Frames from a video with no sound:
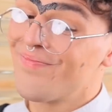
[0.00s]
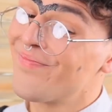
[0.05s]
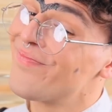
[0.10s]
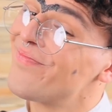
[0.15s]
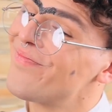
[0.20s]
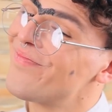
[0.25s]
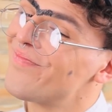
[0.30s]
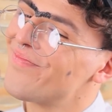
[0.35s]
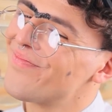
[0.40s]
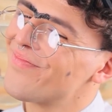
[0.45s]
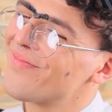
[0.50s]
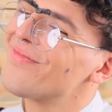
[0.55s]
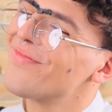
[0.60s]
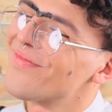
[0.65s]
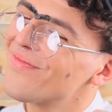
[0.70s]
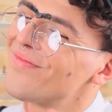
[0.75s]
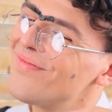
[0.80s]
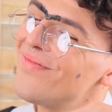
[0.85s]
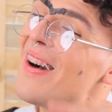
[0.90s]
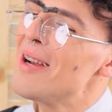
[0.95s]
nè
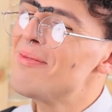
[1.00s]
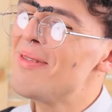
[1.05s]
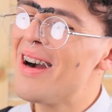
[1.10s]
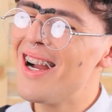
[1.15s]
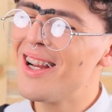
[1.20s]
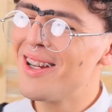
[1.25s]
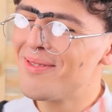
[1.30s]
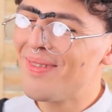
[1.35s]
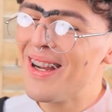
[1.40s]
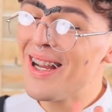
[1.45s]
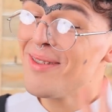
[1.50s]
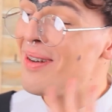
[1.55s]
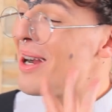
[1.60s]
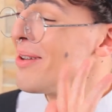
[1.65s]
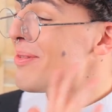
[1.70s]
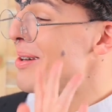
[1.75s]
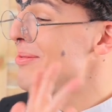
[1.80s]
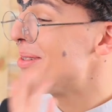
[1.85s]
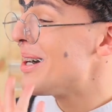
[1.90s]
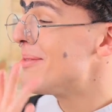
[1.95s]
Còn bây giờ ra khỏi đây
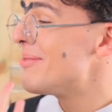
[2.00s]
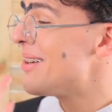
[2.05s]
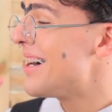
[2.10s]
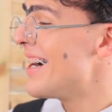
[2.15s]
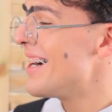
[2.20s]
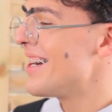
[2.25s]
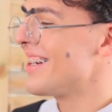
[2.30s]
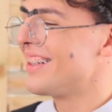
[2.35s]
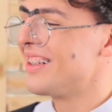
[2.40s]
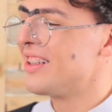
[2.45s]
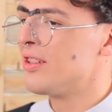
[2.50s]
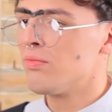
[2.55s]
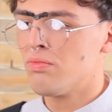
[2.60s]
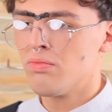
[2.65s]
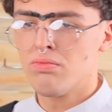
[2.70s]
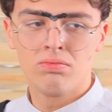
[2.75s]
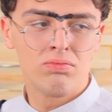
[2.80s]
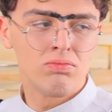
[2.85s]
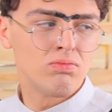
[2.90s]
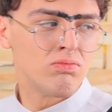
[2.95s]
đi Tạm biệt